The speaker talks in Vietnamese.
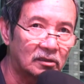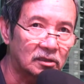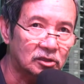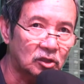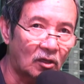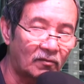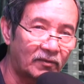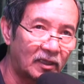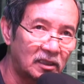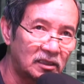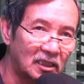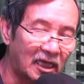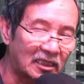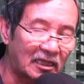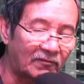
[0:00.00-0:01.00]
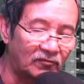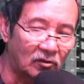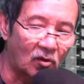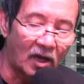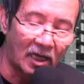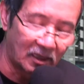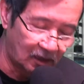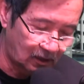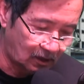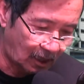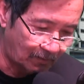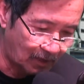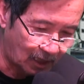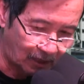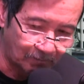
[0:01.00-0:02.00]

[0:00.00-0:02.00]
so với những ngày tháng vừa qua. Anh mời